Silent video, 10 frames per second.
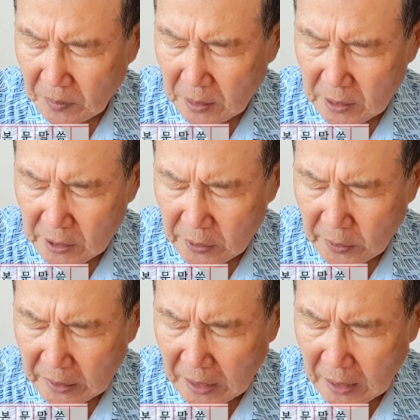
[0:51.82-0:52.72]

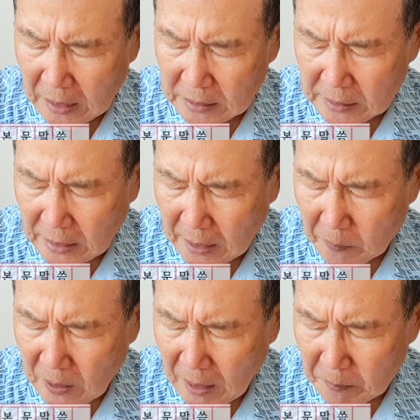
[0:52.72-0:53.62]
이르되 내가 그
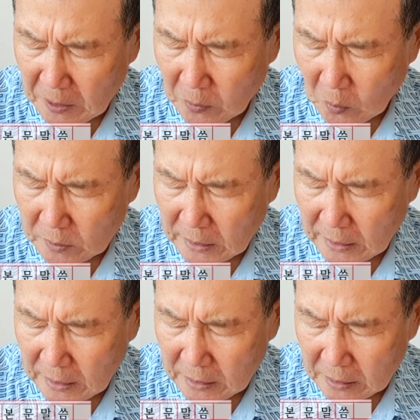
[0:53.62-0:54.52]
사람과 함께
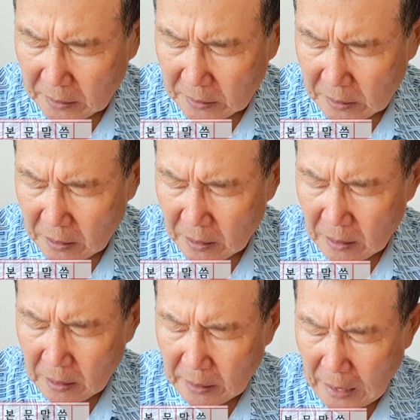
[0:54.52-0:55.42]
동산에 있는 것을
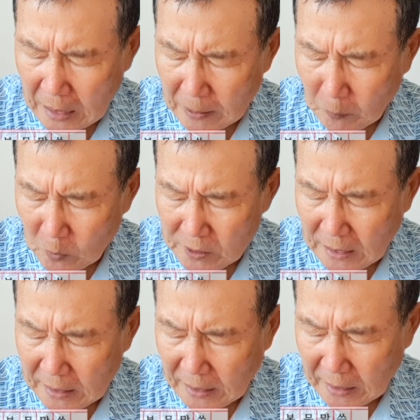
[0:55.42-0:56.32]
내가 보지
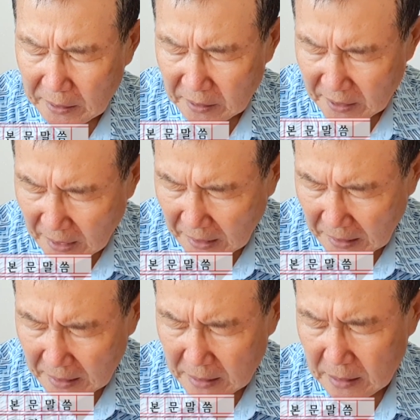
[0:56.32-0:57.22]
아니하였느냐
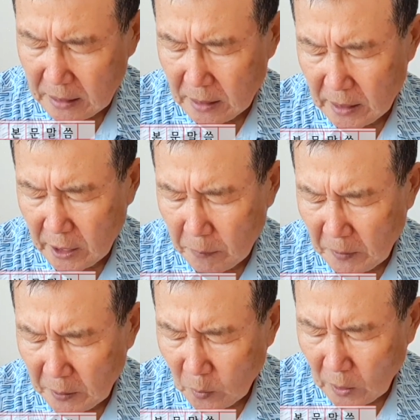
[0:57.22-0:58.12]
이에
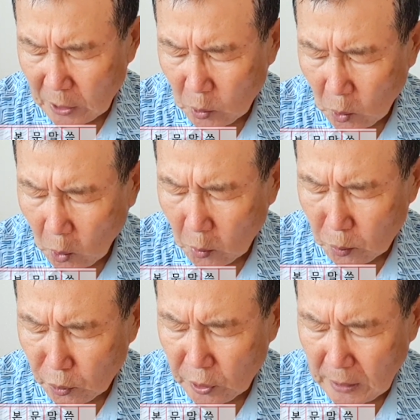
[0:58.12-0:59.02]
베드로가 또
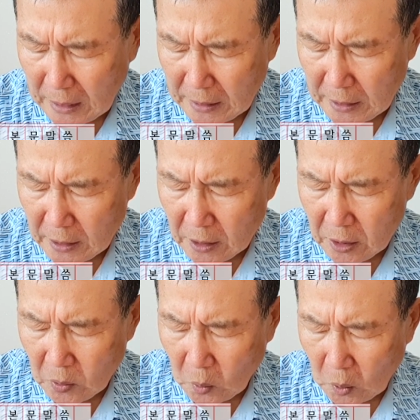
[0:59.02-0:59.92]
부인하니
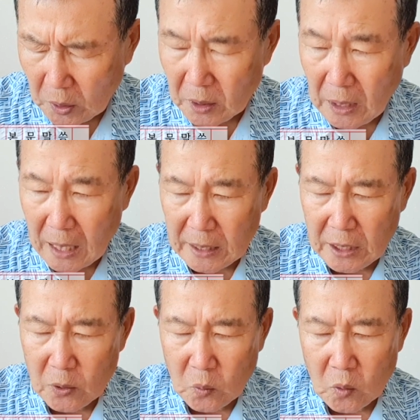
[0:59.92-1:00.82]
곧
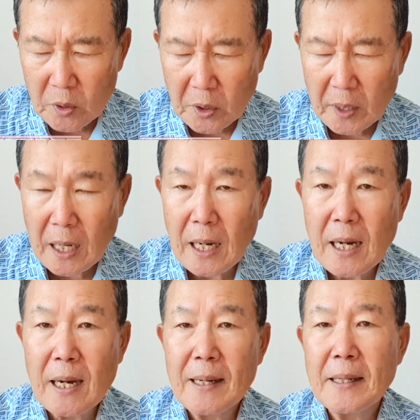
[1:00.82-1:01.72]
닭이 울더라.
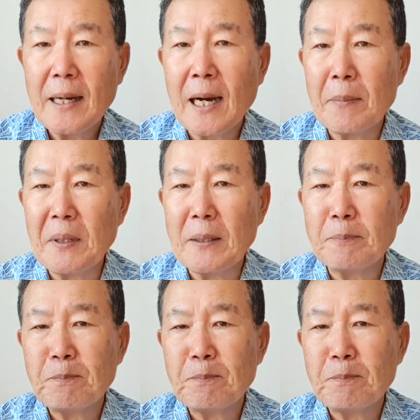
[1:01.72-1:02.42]
아멘.